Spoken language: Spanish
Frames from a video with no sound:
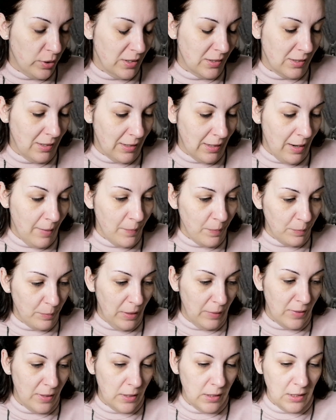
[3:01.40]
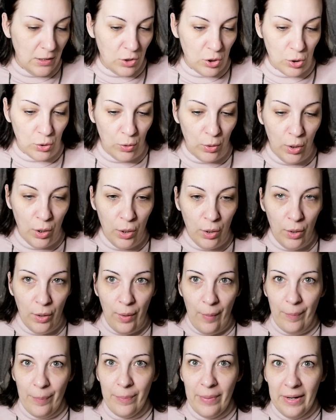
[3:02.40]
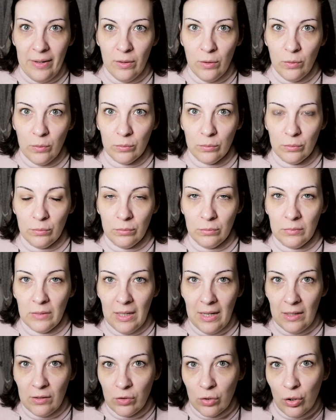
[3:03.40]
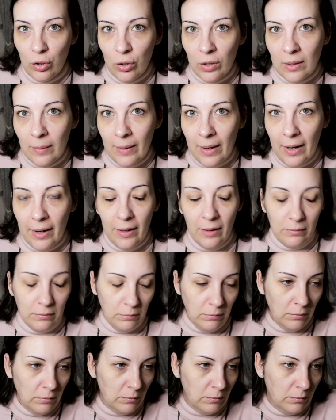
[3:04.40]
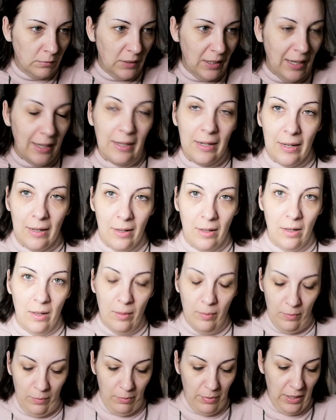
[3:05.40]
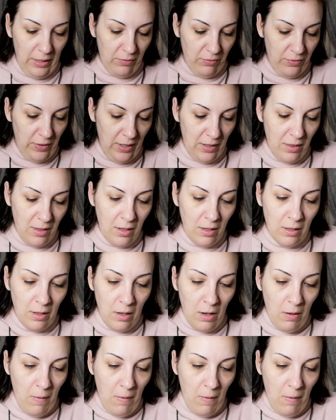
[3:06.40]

por Instagram me habéis dicho, pero mm, esto lo rebajarán en el Black Friday.